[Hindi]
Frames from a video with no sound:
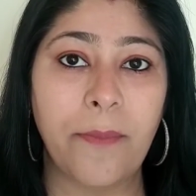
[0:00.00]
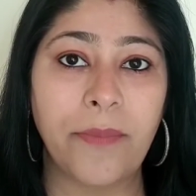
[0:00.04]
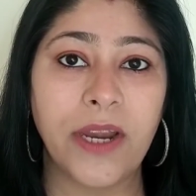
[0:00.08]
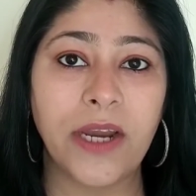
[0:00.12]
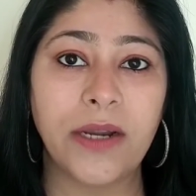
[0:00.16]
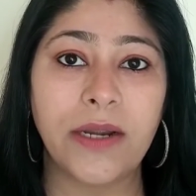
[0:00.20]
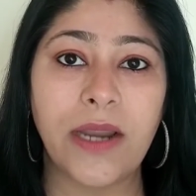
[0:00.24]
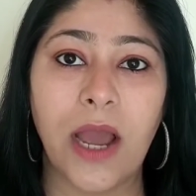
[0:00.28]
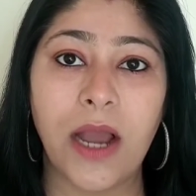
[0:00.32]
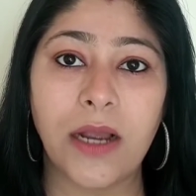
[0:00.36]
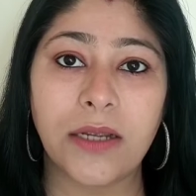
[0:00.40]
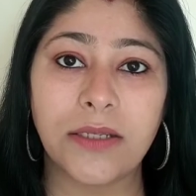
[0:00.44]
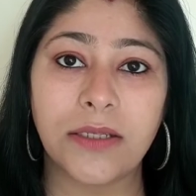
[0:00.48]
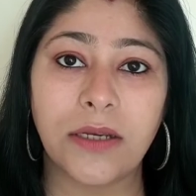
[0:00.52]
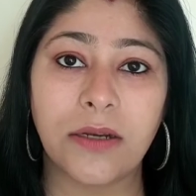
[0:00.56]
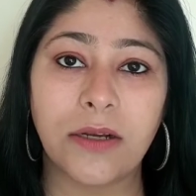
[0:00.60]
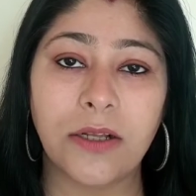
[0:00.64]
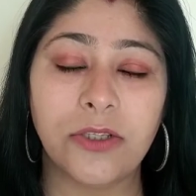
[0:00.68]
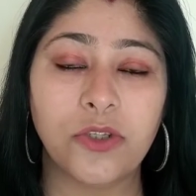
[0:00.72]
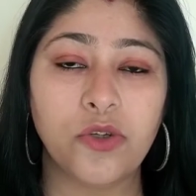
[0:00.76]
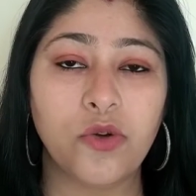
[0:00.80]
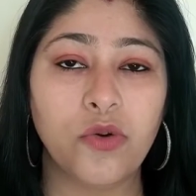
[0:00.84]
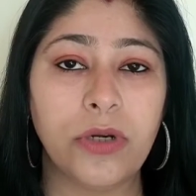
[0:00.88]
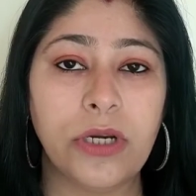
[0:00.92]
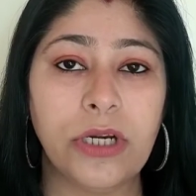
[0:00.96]
आपके डार्क
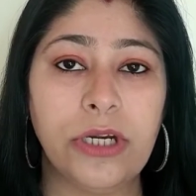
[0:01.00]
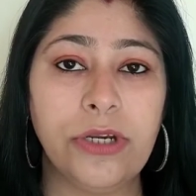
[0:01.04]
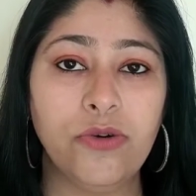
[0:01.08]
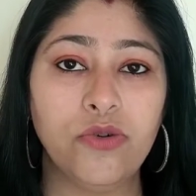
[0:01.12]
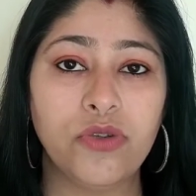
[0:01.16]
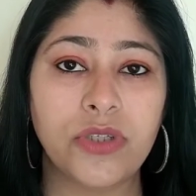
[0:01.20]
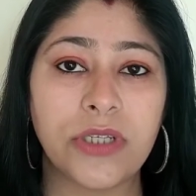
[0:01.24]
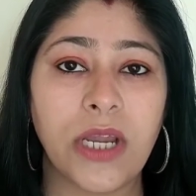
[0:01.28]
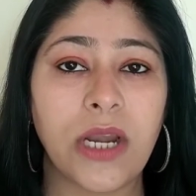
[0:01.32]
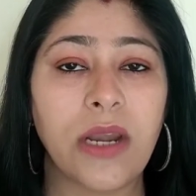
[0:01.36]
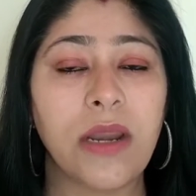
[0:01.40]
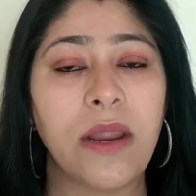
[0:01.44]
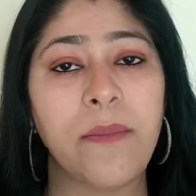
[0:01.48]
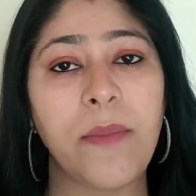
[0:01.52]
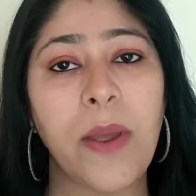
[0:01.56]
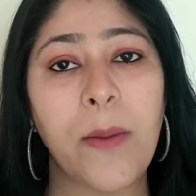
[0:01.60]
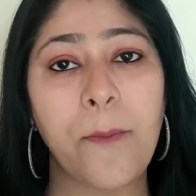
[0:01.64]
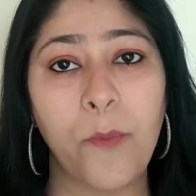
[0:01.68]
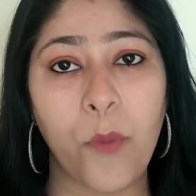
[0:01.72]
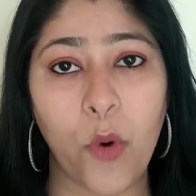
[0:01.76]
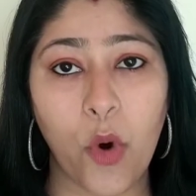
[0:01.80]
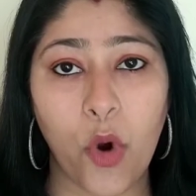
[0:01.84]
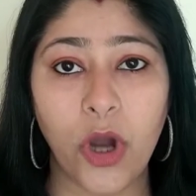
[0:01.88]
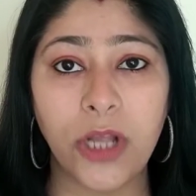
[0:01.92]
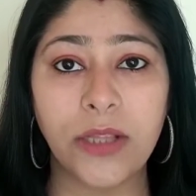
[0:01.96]
सर्कल्स को रिड्यूस करने
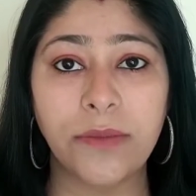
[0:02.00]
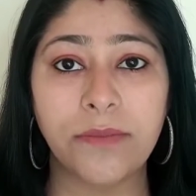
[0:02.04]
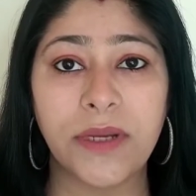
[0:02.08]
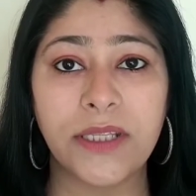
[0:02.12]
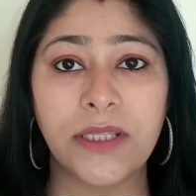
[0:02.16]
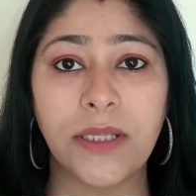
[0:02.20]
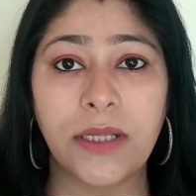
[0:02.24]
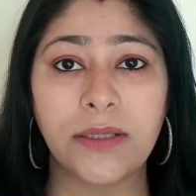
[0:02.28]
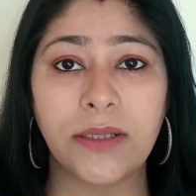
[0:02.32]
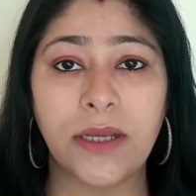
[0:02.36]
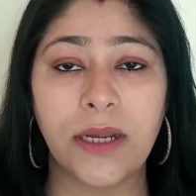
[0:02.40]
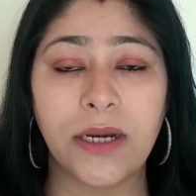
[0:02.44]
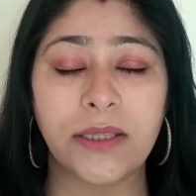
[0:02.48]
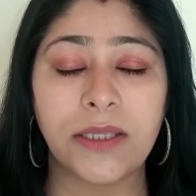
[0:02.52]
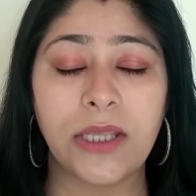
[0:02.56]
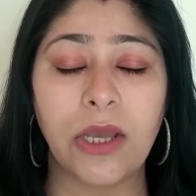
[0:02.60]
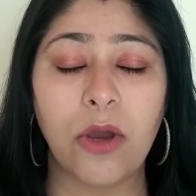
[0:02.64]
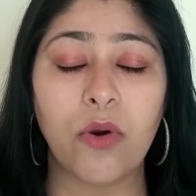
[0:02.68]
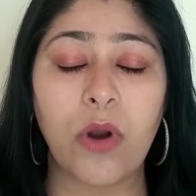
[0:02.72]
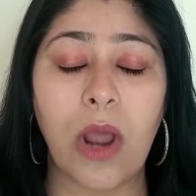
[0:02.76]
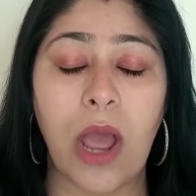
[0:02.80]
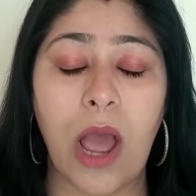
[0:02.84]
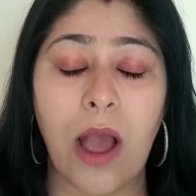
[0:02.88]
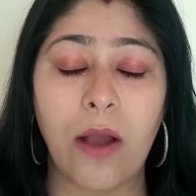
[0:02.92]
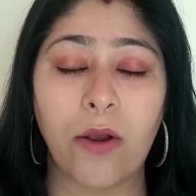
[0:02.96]
में बहुत मदद करते
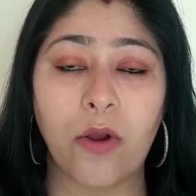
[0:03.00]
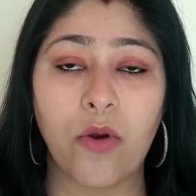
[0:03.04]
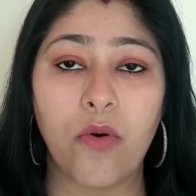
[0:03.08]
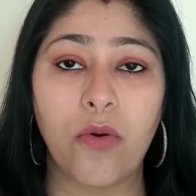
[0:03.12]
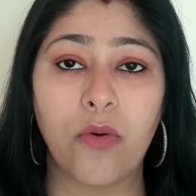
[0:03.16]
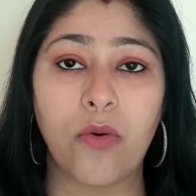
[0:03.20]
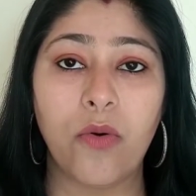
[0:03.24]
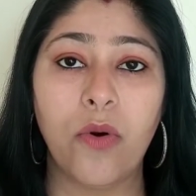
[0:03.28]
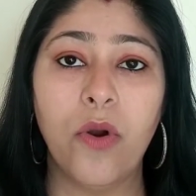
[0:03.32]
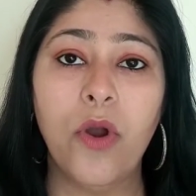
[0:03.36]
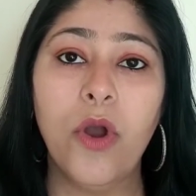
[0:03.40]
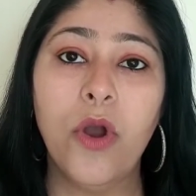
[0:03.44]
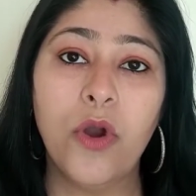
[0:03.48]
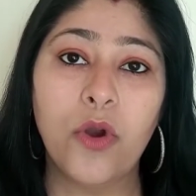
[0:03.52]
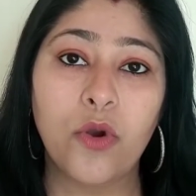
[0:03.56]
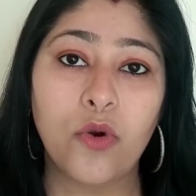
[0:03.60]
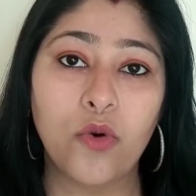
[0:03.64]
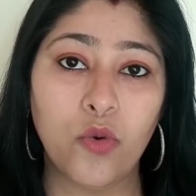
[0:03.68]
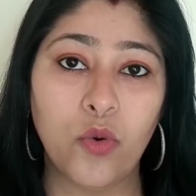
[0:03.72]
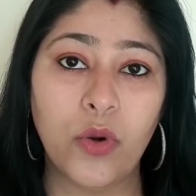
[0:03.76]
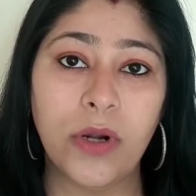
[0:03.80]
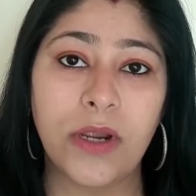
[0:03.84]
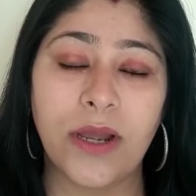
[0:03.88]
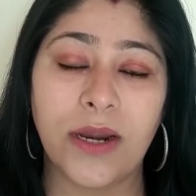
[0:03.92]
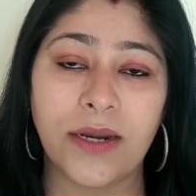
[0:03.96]
हैं और आंखों को
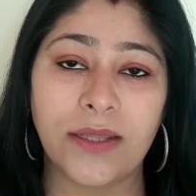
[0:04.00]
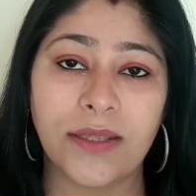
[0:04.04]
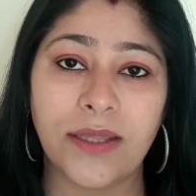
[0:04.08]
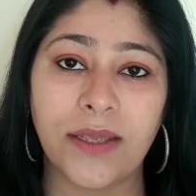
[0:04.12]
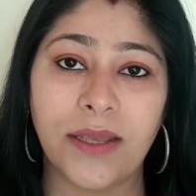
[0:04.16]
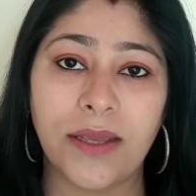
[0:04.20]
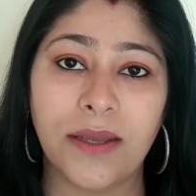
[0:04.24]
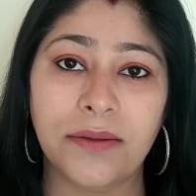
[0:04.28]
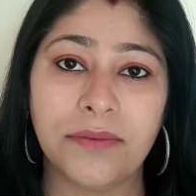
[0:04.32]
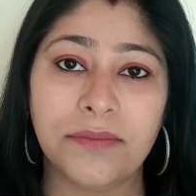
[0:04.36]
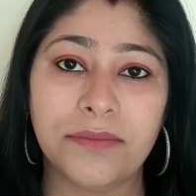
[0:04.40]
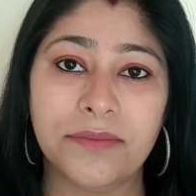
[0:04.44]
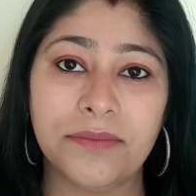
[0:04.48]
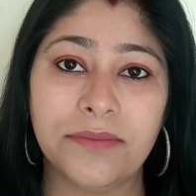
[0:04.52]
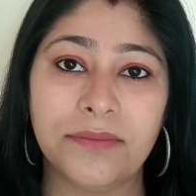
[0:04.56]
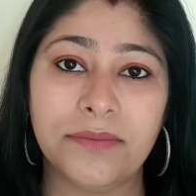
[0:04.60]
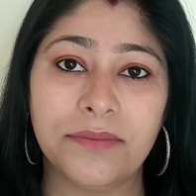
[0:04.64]
कूल करते हैं